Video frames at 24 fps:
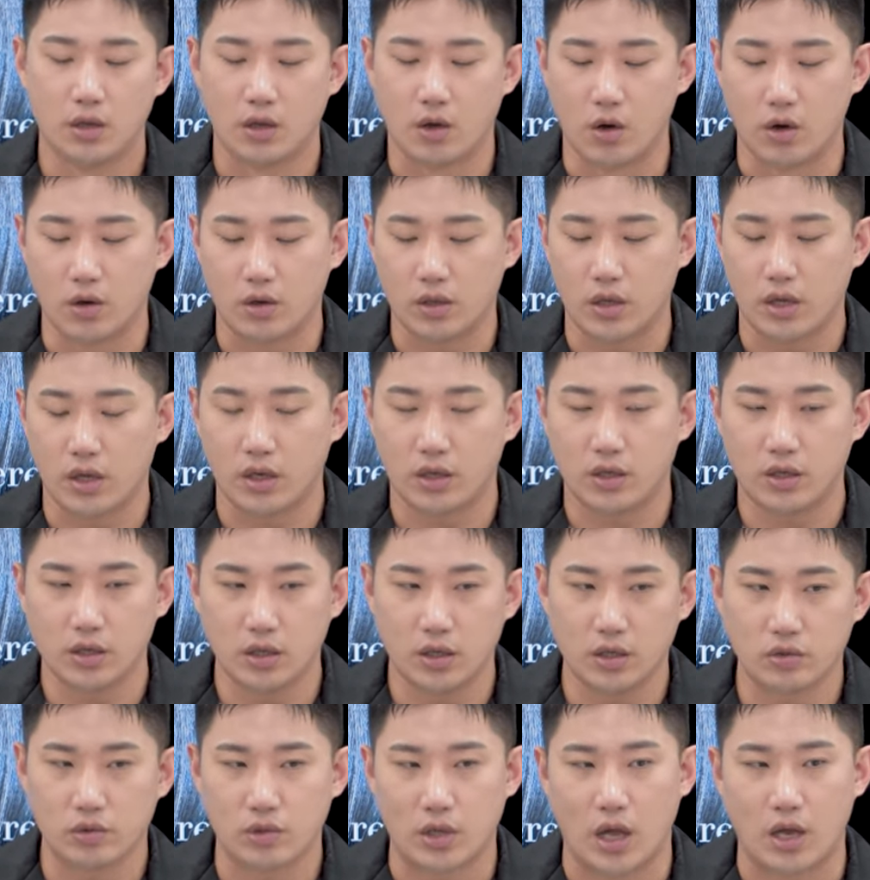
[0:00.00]
어깨의
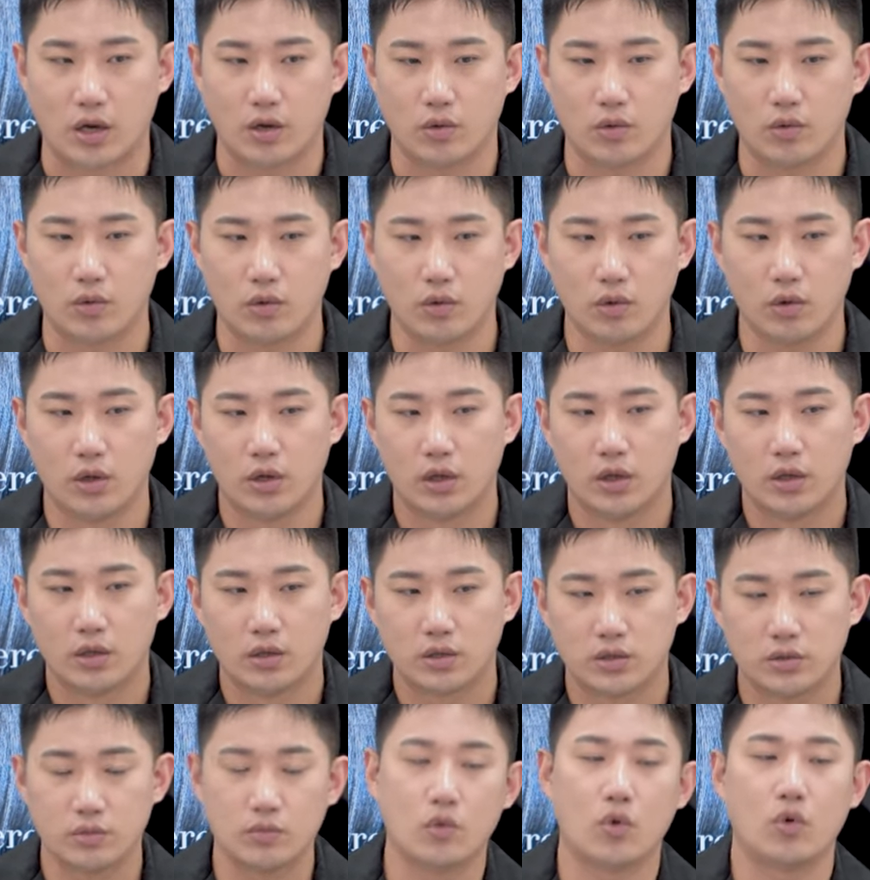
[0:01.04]
크기도 다르고
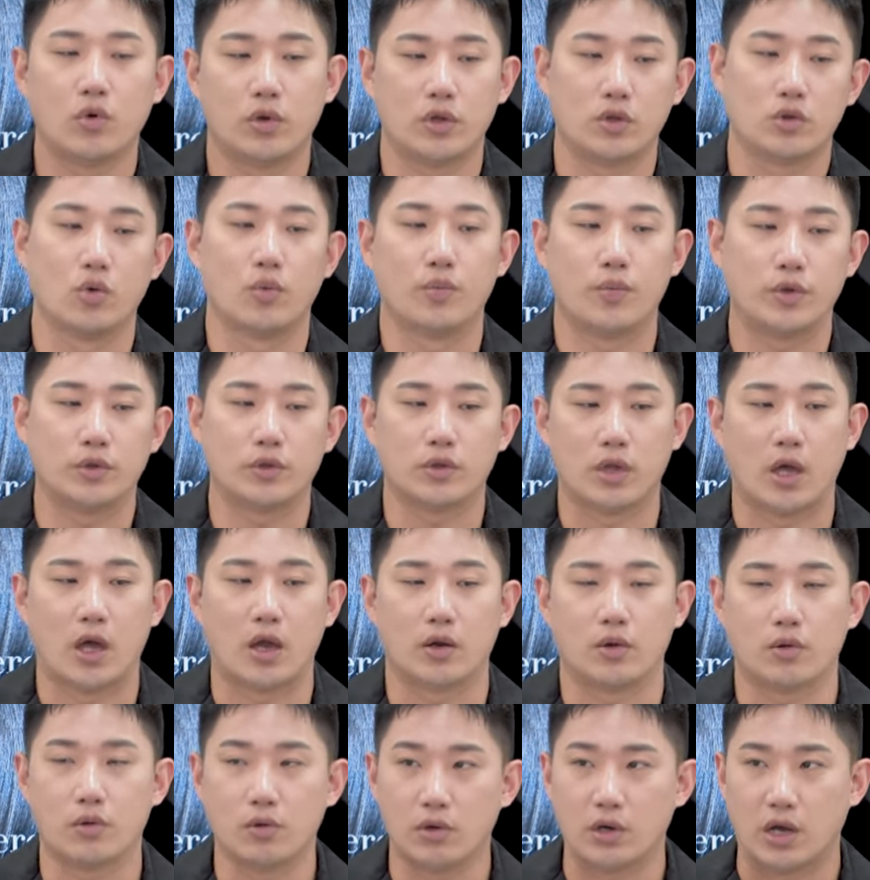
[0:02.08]
승모근의 높이도
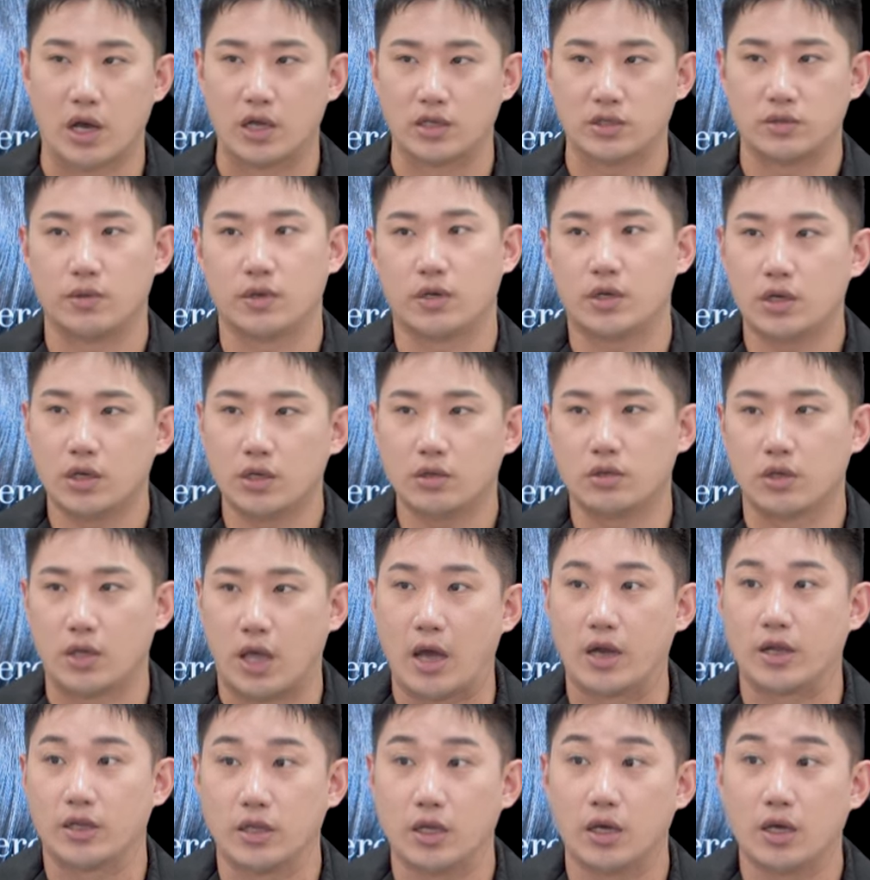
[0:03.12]
다르고 가슴의 크기도
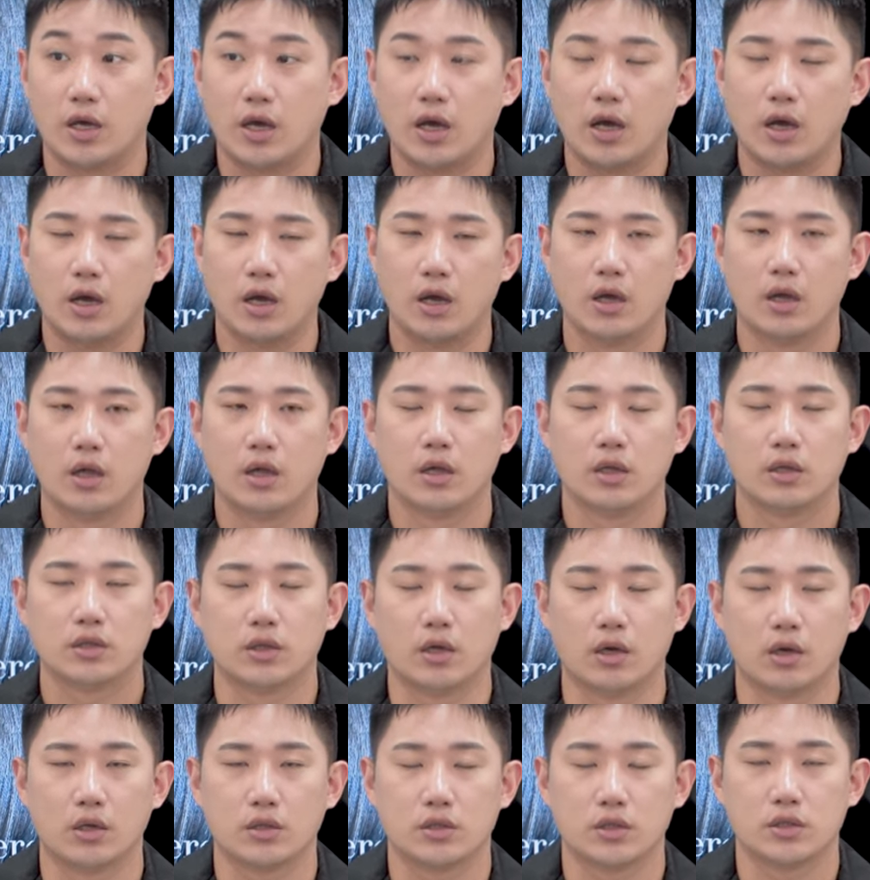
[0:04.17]
다르니까
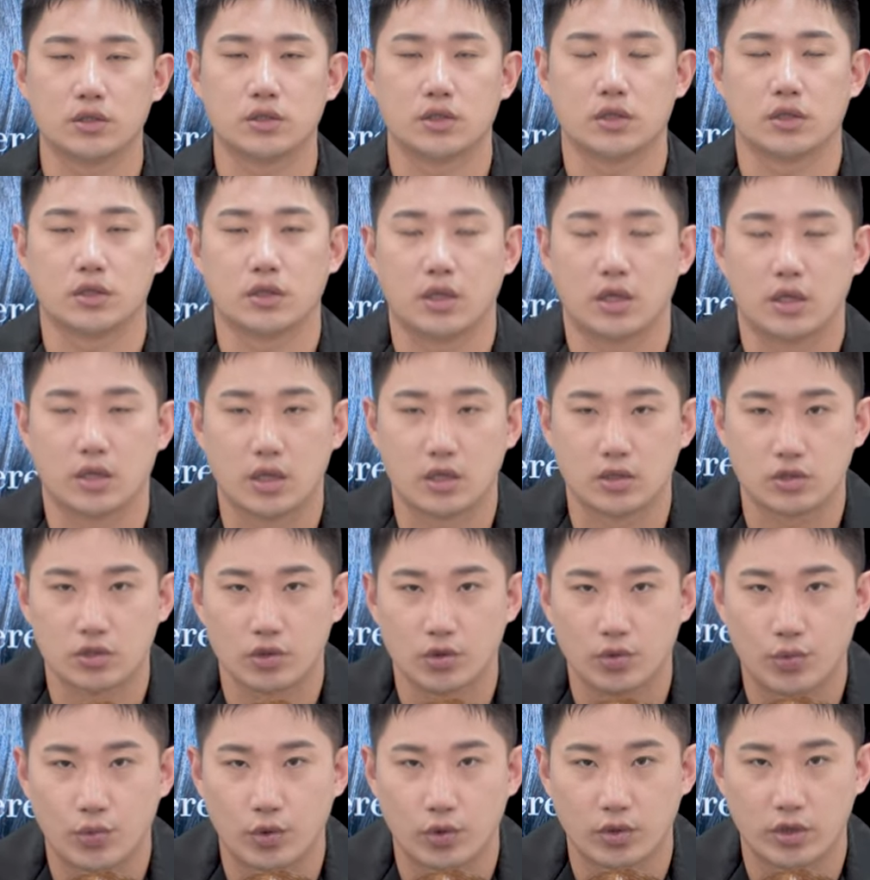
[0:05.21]
떨어졌을 때
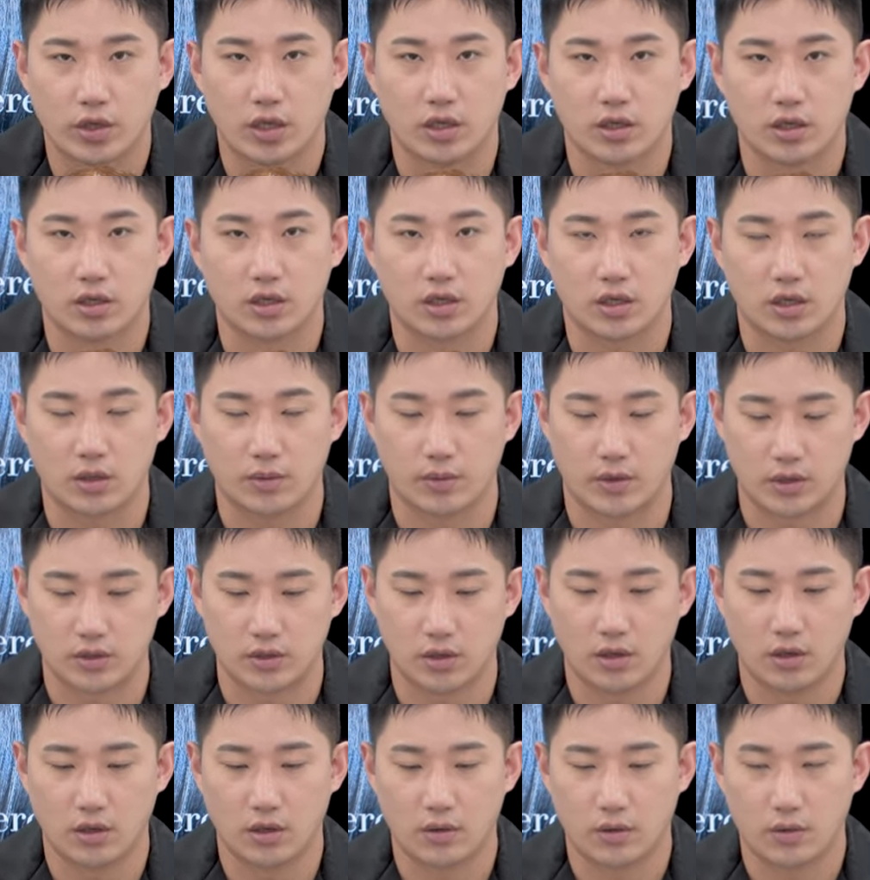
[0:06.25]
내추럴 볼드는
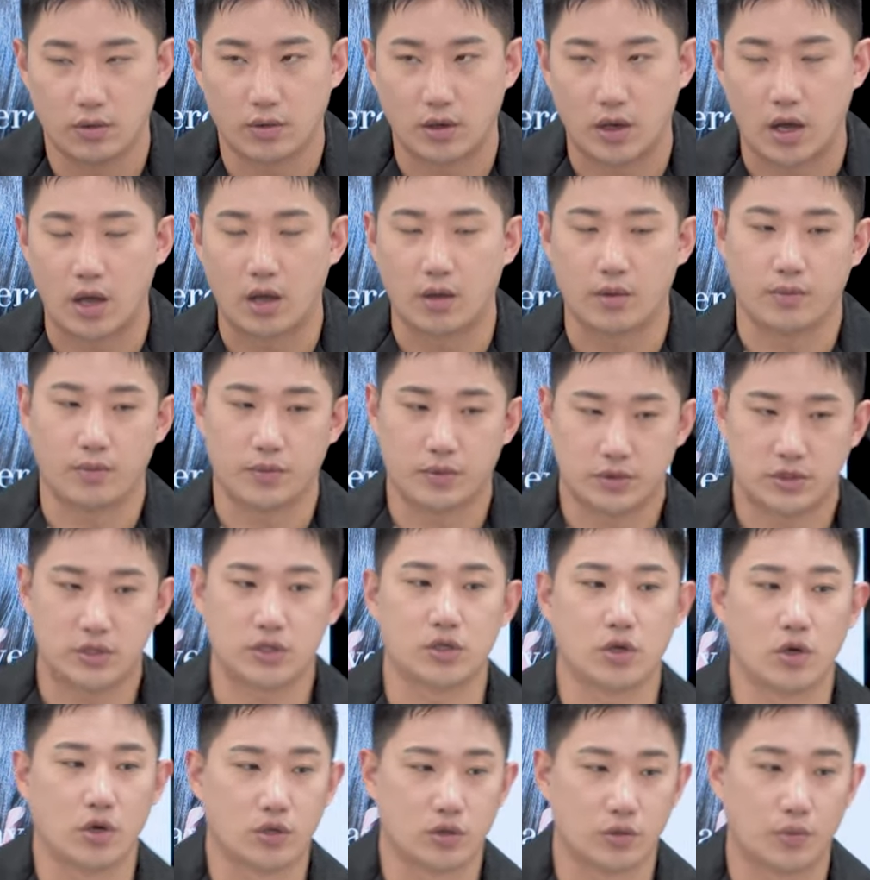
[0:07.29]
느낌에서
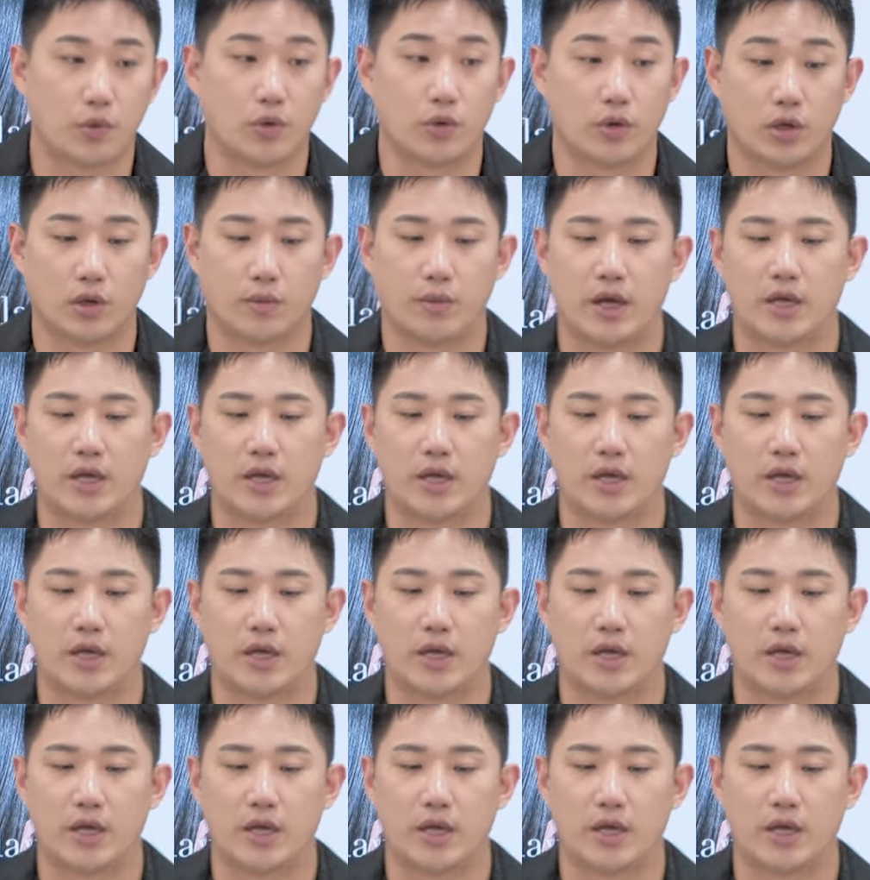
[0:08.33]
지정해서 보는 게